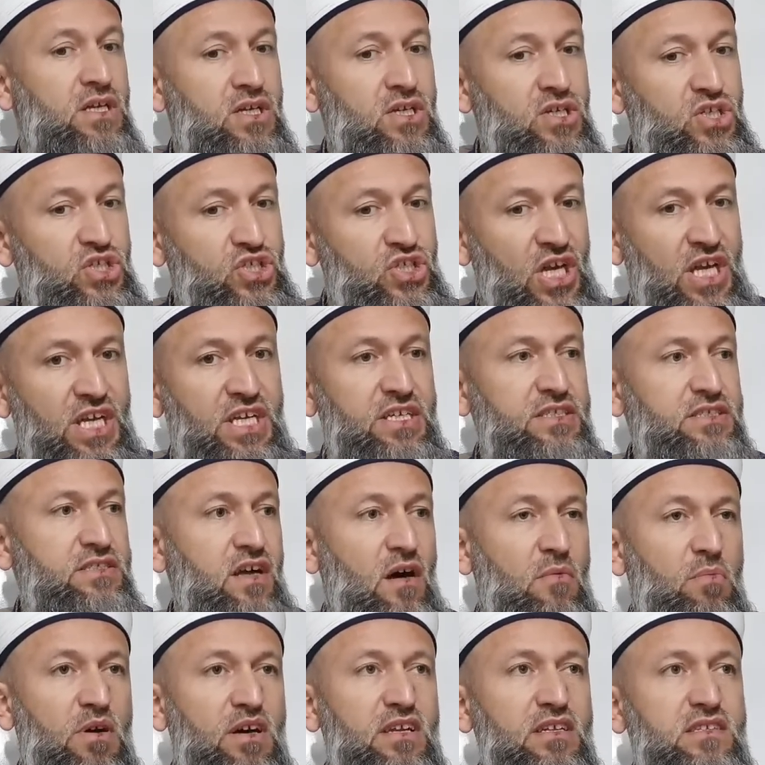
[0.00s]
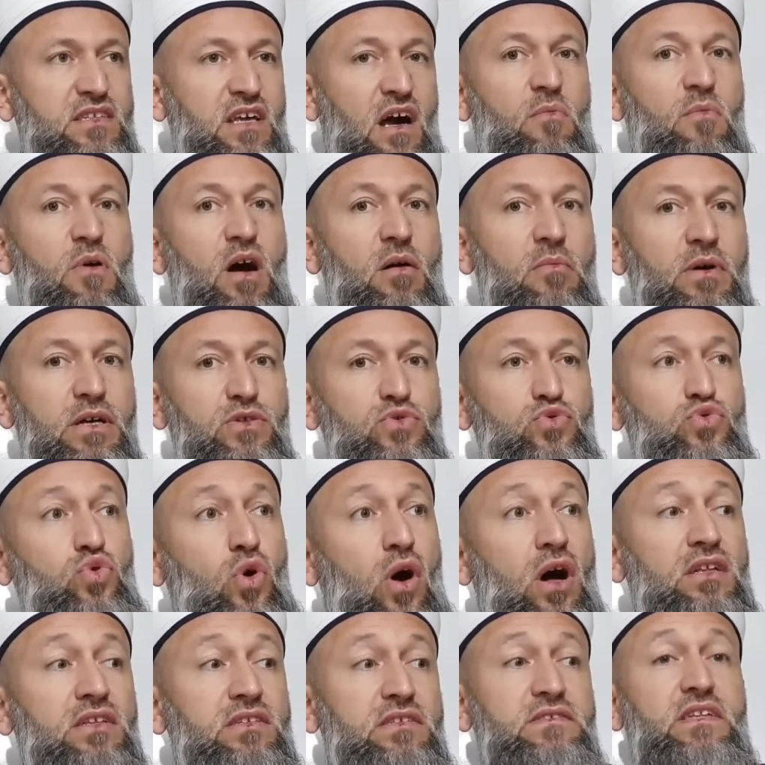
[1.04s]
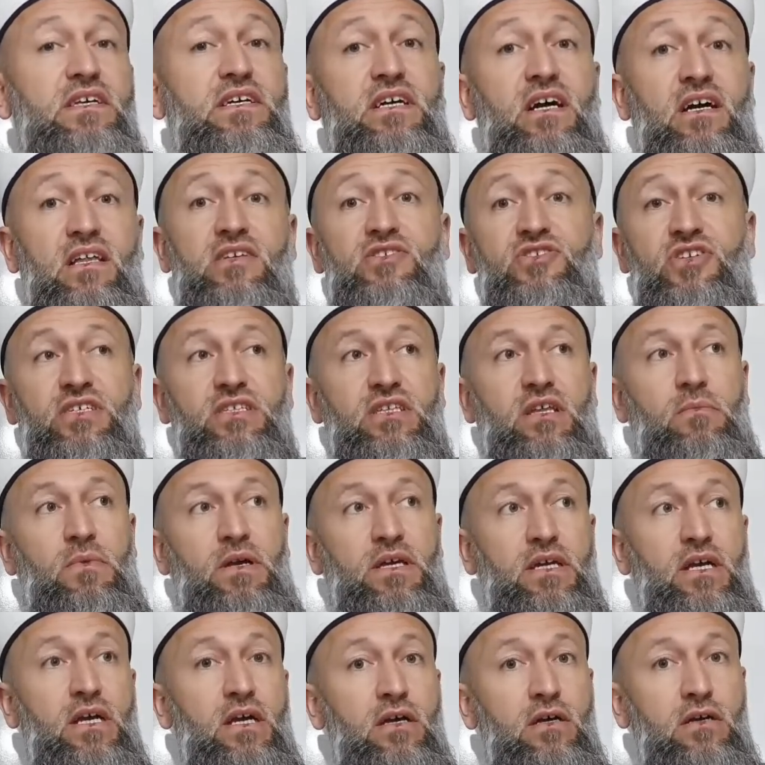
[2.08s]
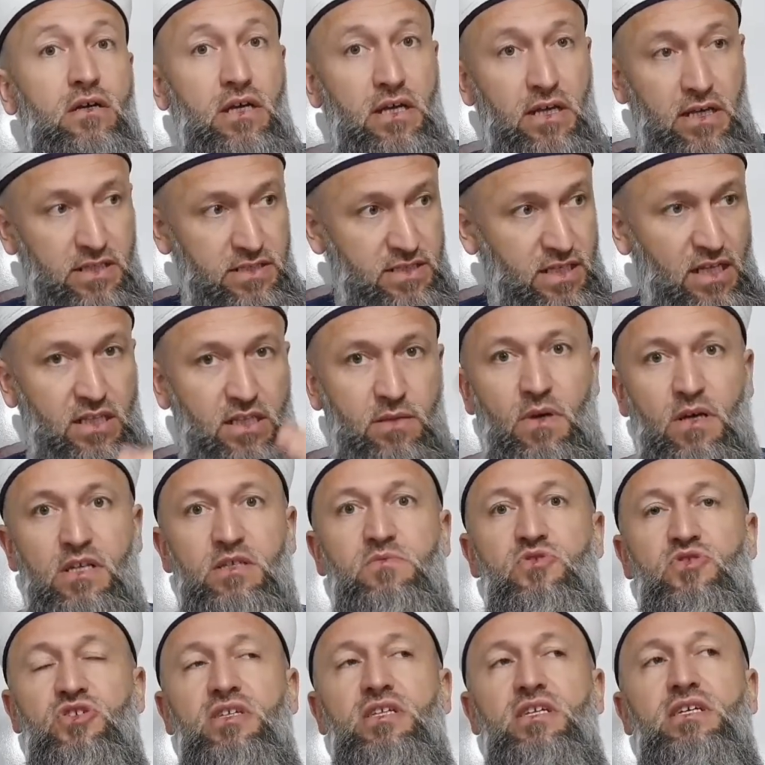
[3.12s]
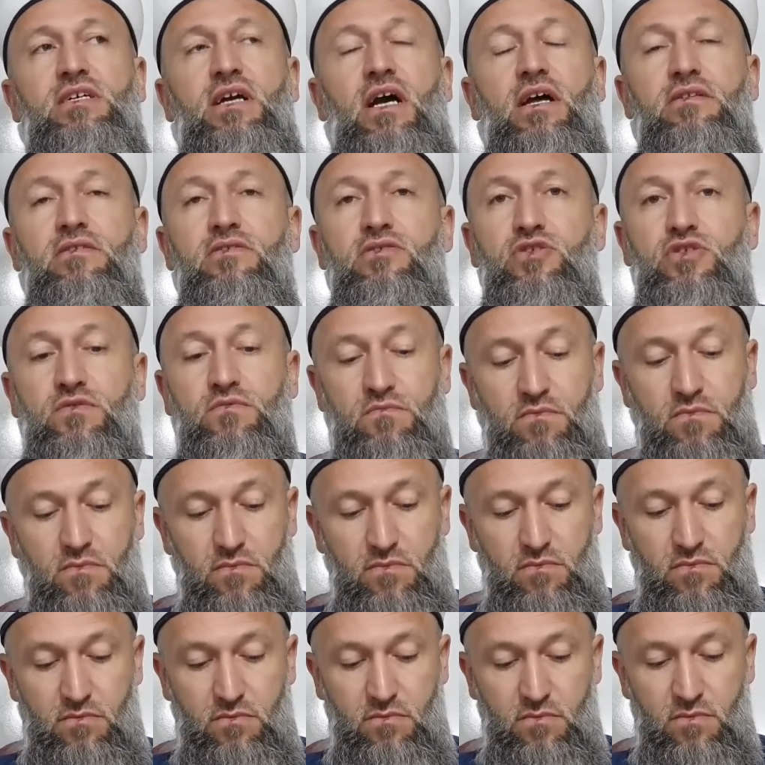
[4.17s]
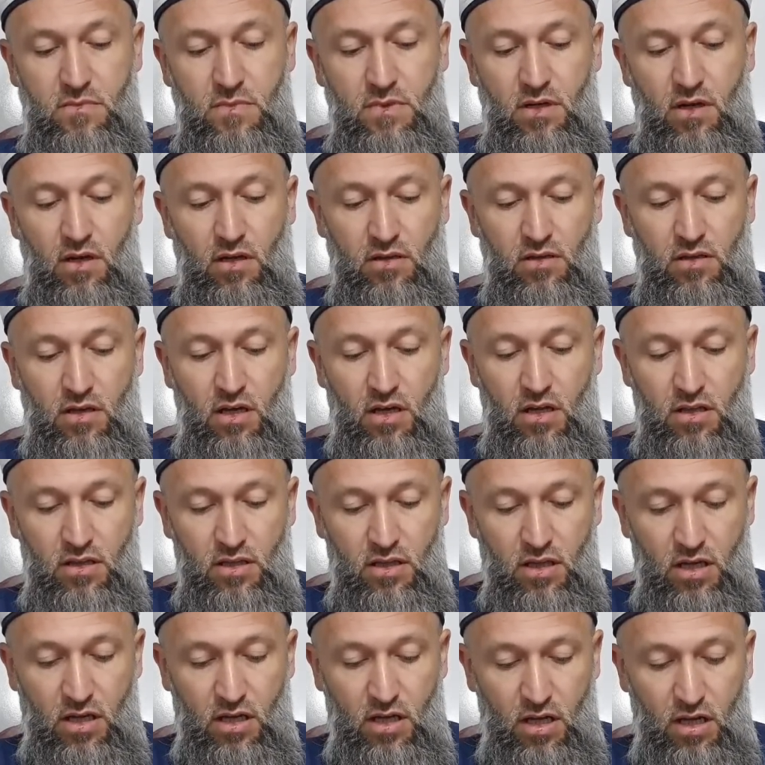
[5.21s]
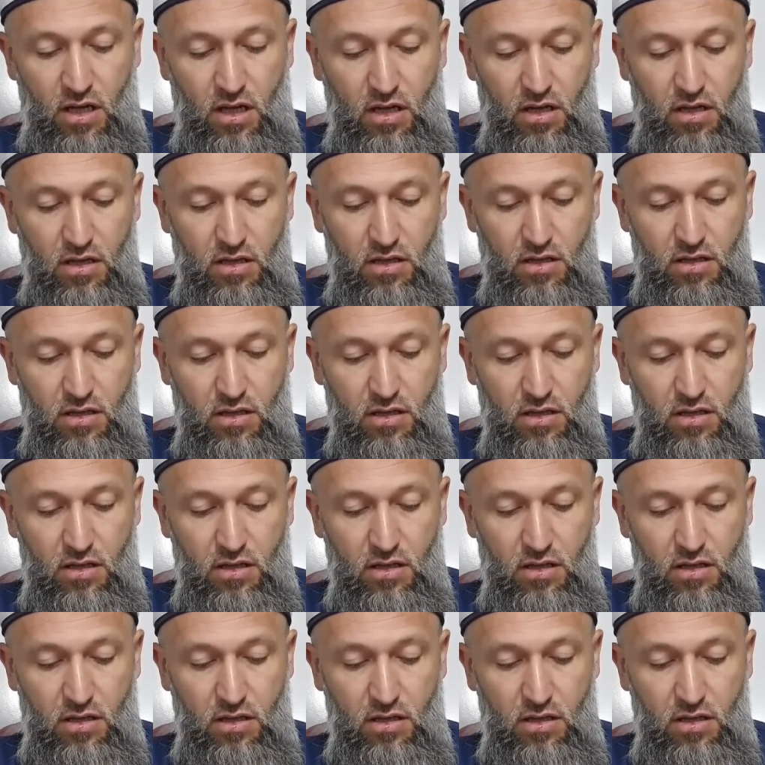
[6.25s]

Şehir tabanı tamamen su altında kalacak demek. 50 santim az bir şey değil kardeşim. Allah Allah.